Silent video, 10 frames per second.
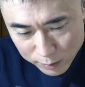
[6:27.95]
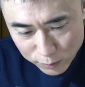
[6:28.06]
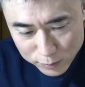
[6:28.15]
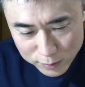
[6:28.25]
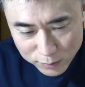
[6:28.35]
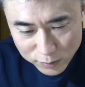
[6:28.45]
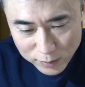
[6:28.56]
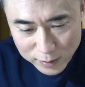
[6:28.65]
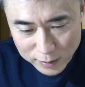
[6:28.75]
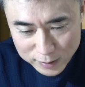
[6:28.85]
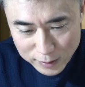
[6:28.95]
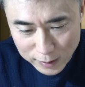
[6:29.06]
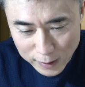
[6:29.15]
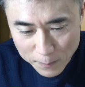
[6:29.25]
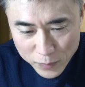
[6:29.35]
ということでです
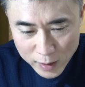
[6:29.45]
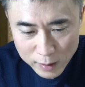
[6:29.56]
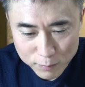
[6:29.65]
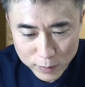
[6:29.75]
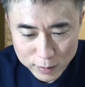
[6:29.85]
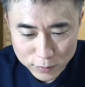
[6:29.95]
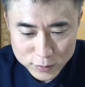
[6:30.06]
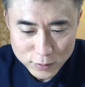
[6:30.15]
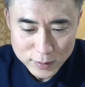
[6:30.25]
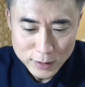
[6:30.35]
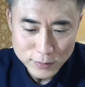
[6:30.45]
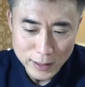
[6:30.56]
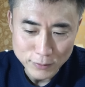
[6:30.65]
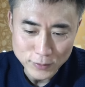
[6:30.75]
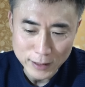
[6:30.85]
ねまあ60キロ
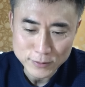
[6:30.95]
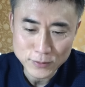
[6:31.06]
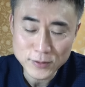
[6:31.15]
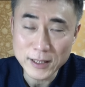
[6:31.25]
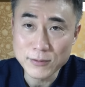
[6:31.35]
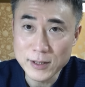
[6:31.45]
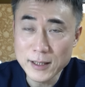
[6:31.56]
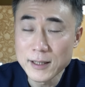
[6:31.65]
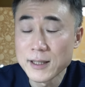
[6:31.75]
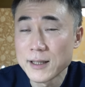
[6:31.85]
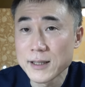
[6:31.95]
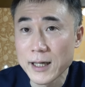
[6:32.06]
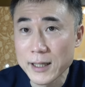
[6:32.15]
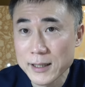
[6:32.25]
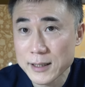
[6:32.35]
台の格闘家のね
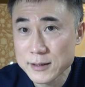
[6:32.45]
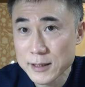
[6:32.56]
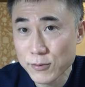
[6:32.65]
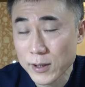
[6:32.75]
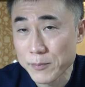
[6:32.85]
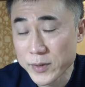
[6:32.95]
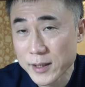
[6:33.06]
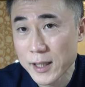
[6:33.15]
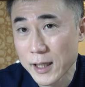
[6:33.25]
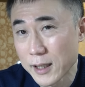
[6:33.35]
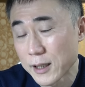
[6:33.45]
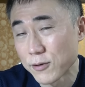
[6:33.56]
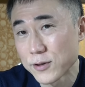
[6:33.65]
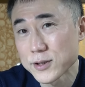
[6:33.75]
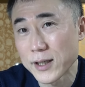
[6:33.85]
体つきとか見てあ
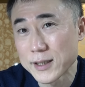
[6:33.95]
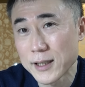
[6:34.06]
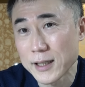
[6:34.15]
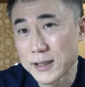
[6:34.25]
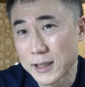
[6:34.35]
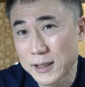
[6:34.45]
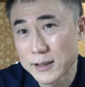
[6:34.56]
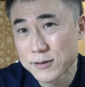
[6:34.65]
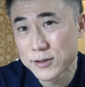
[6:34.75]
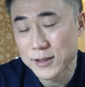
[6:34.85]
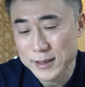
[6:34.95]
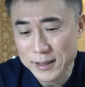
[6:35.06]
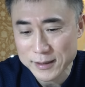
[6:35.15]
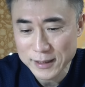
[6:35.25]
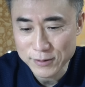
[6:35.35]
この人明らかに薬
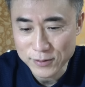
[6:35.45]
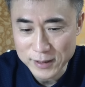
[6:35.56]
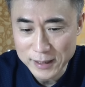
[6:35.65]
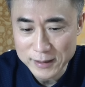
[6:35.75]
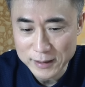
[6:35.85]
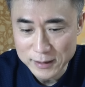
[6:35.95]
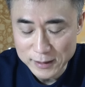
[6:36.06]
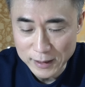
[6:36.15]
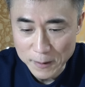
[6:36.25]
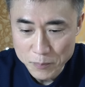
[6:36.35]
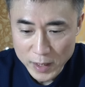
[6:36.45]
使ってるよねなんてね